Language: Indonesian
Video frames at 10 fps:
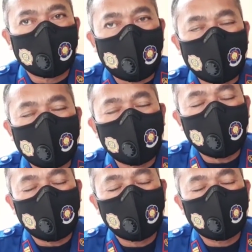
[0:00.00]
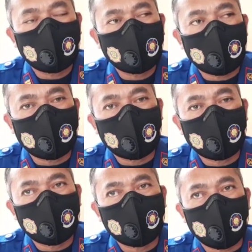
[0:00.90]
lari
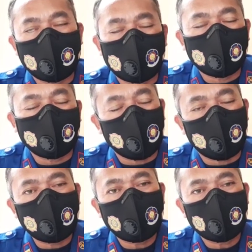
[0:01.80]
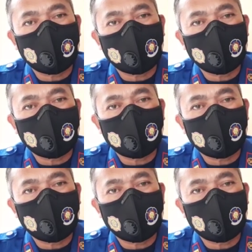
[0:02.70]
dari pohon ke pohon.